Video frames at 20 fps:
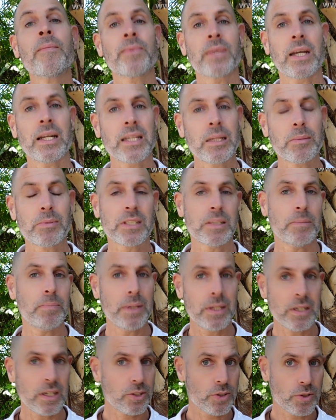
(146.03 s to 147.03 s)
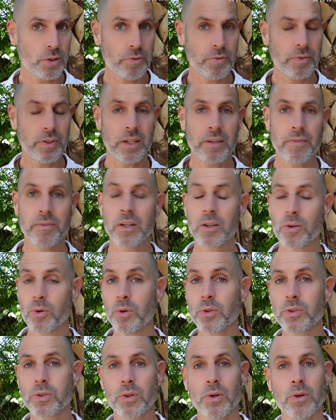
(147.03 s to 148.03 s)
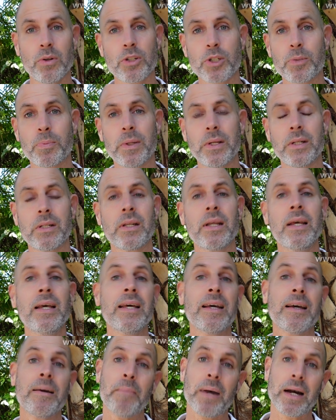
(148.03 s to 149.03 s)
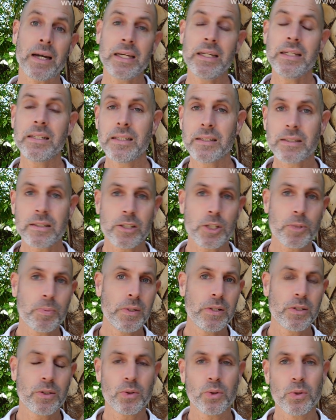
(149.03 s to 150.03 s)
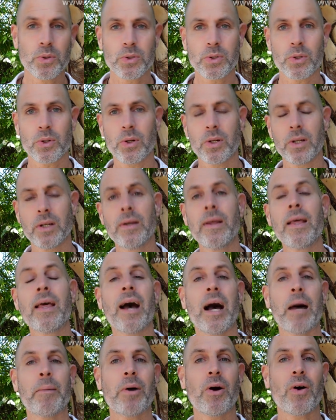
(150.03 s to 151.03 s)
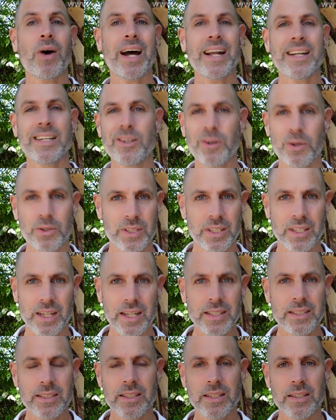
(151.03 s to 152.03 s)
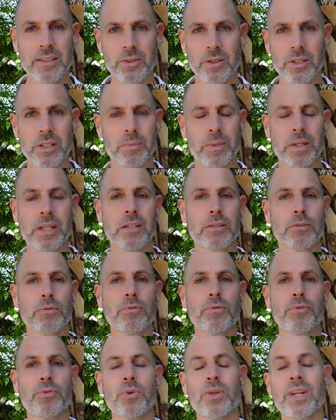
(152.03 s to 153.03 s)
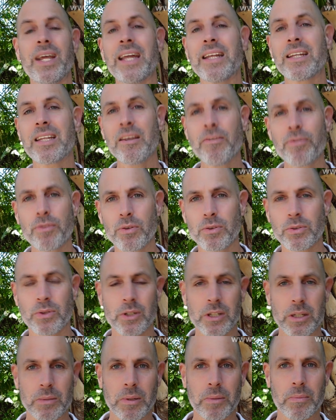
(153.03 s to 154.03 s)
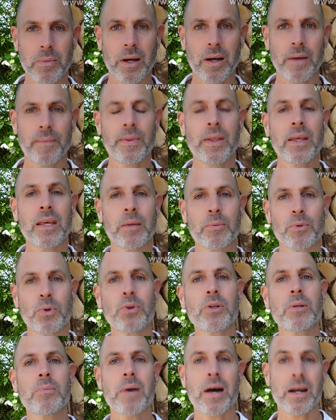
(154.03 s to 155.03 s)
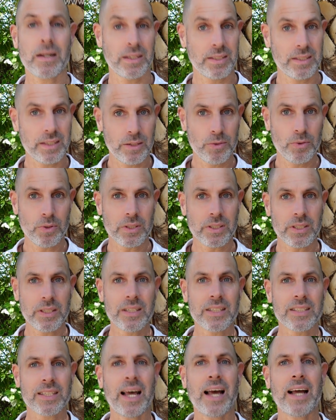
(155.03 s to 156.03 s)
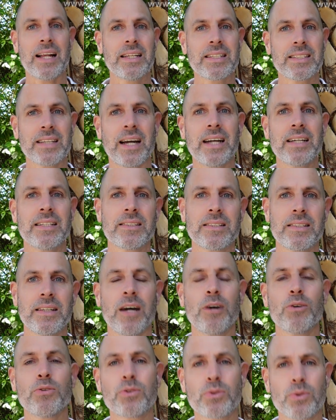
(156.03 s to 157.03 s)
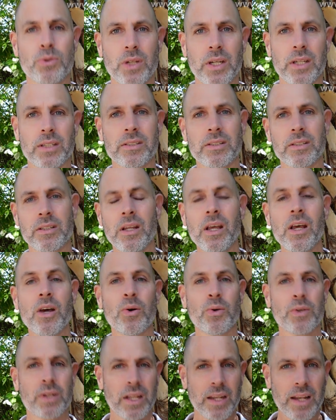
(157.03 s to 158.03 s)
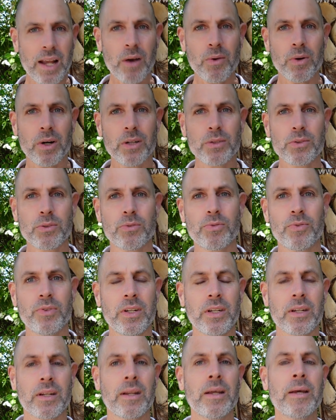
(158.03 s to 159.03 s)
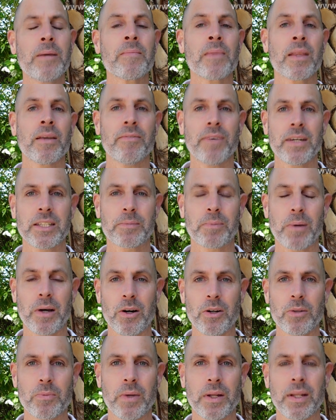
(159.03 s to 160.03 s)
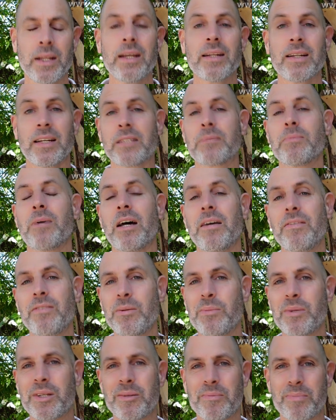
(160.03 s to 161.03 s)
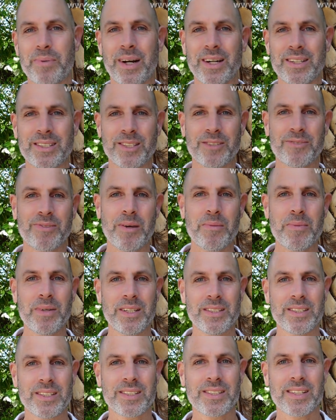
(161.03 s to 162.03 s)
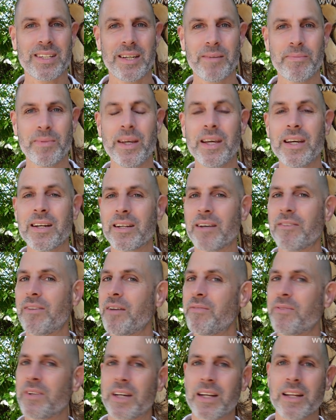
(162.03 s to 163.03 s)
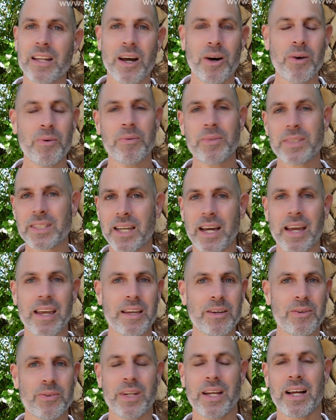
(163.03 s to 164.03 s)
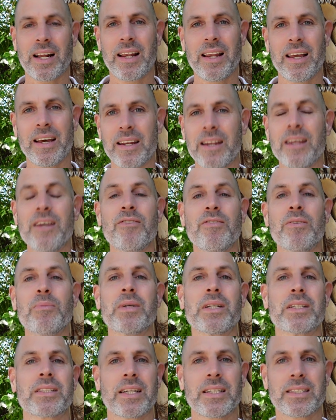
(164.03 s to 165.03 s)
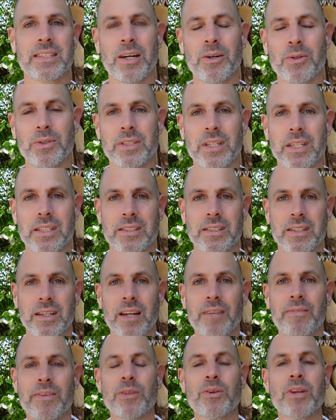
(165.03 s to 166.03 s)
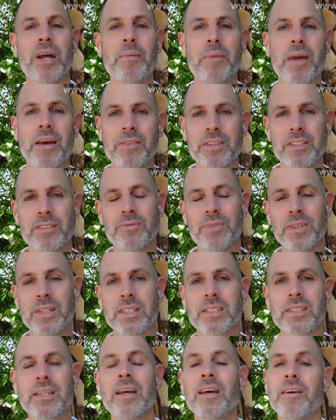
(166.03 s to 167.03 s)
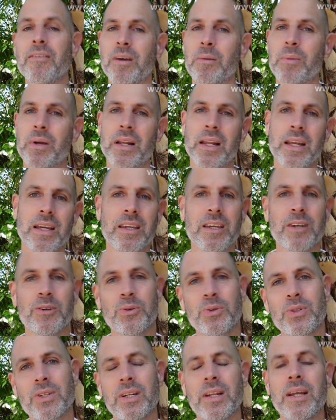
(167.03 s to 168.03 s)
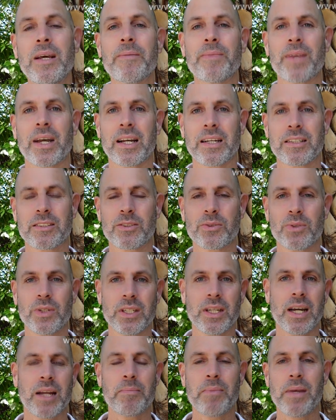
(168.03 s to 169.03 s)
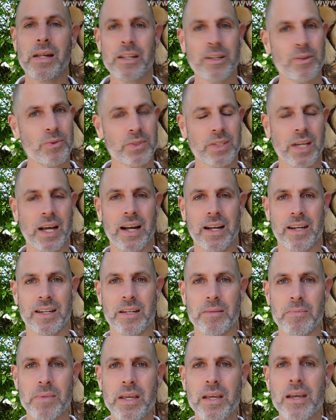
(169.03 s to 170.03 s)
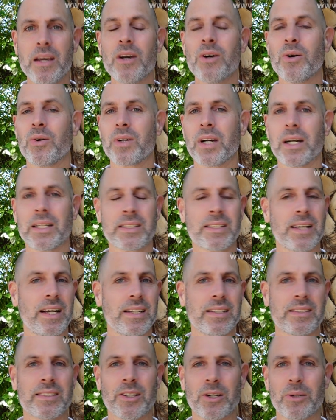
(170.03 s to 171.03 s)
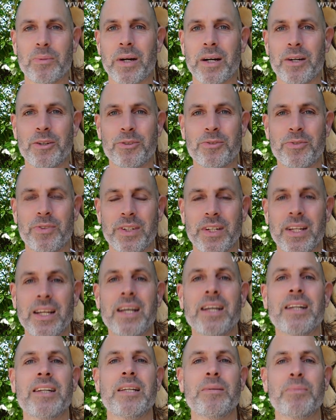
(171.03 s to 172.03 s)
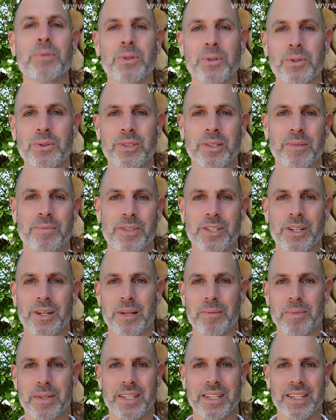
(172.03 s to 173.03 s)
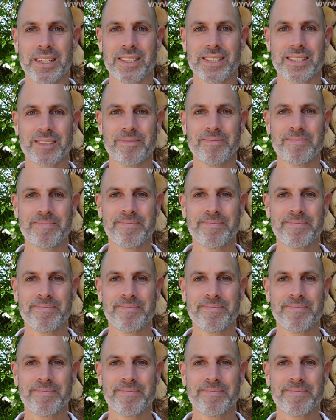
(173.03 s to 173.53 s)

Dann gibt es die Bitterstoffe, die eine große Rolle spielen. Mariendistel spielt eine große Rolle. Aber auch Antioxidantien sollte man hier zuführen. Entgiftung sollte man machen. Im Grunde macht es natürlich Sinn, das alles einzeln auszutesten und genau rauszufinden, was braucht man. Das machen wir mit dem Praxis Family System. Da werden wir genau zeigen und erklären, wie man das Ganze austesten kann. Wenn du da mehr wissen willst, wir haben einen Link hier unten. Da kannst du dich anmelden in unserer Akademie und kannst alles darüber herausfinden. Liebe Grüße. Ciao, der Matthias.